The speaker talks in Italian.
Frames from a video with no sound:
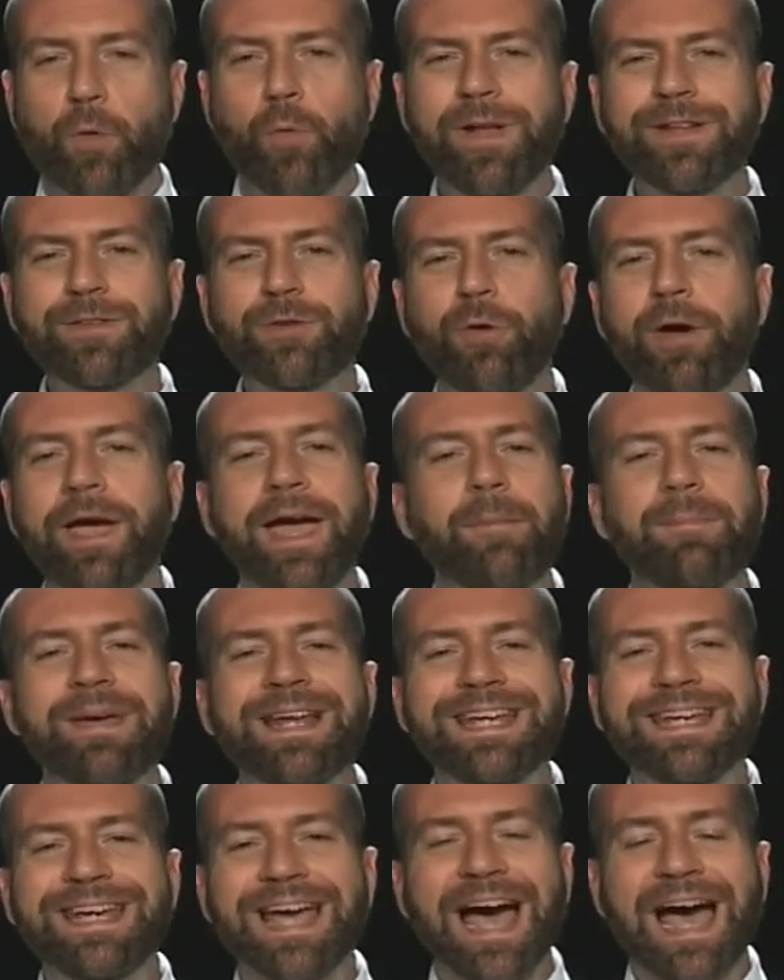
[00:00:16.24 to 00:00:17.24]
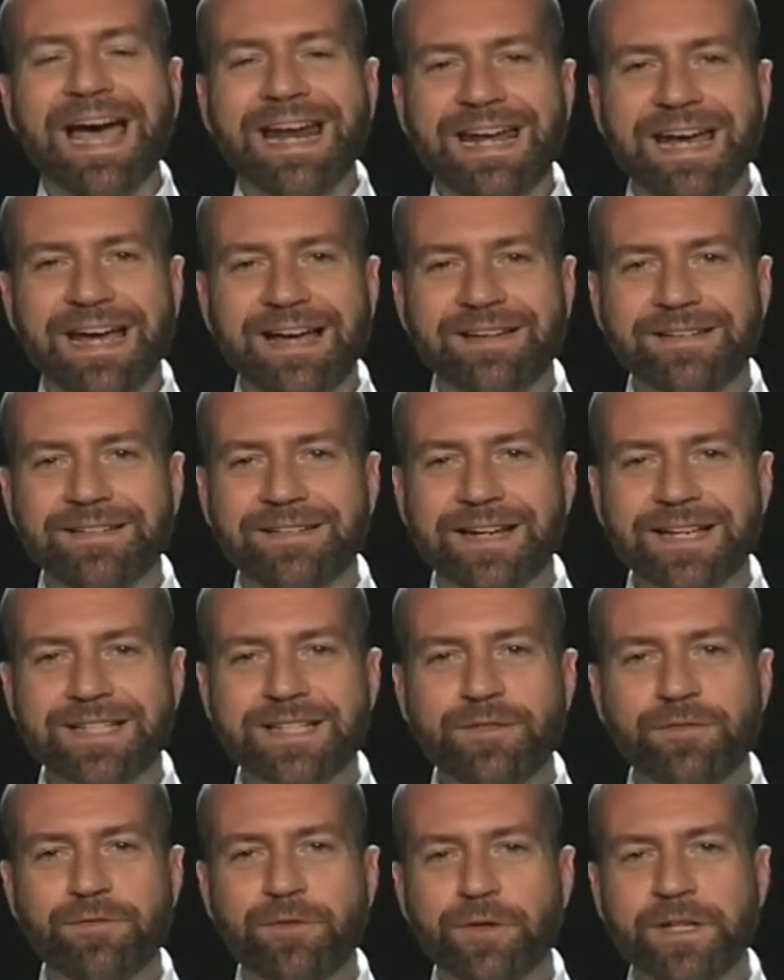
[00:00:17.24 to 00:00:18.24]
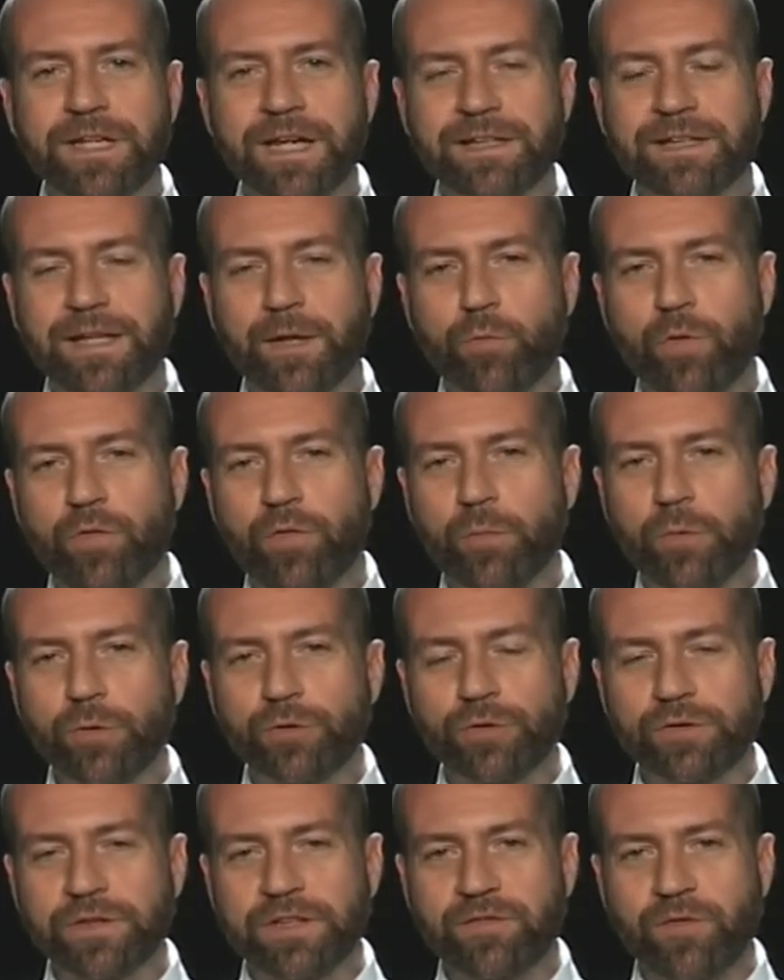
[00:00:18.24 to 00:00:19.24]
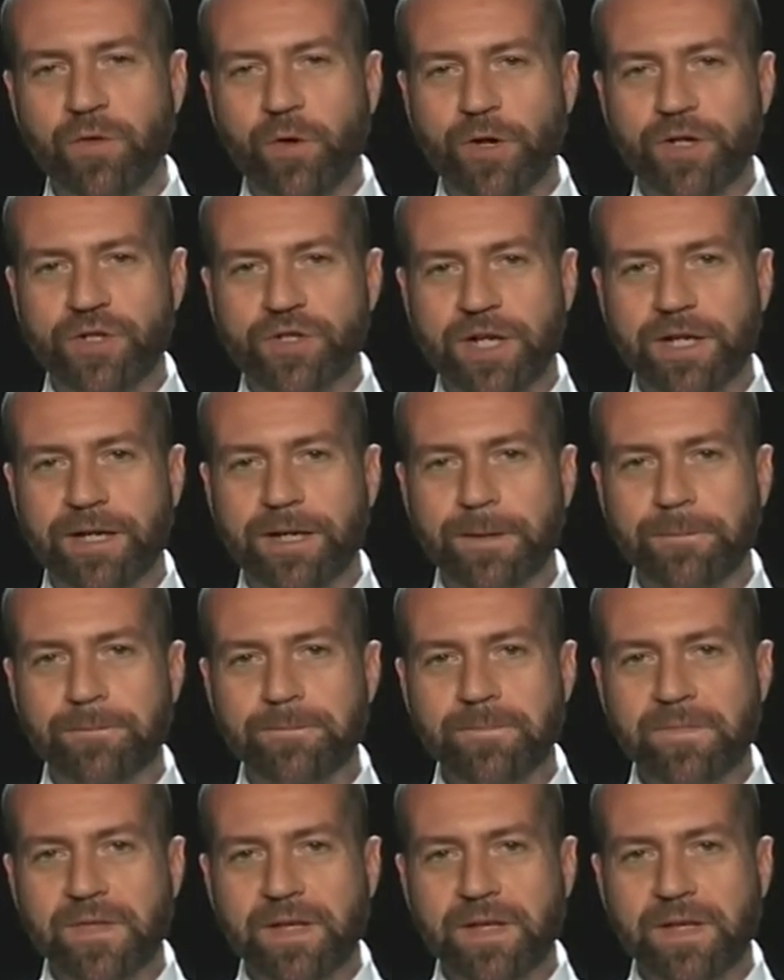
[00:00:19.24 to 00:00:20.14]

Quanto è americana la sinfonia dal Nuovo Mondo di Dvorak?